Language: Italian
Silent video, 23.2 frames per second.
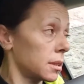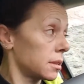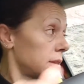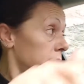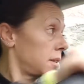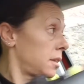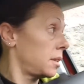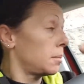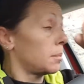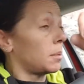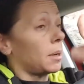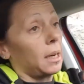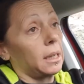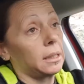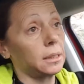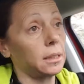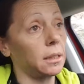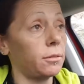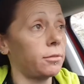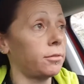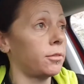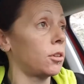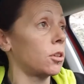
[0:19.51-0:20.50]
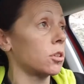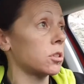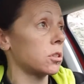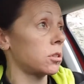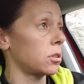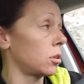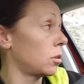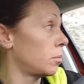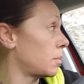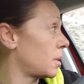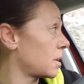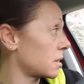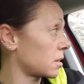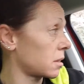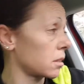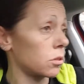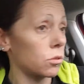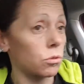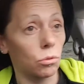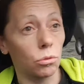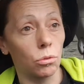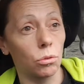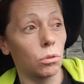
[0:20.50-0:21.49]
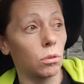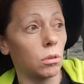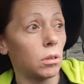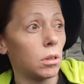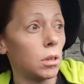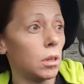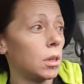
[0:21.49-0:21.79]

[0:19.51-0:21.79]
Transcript: settimana forse l'ho messa solo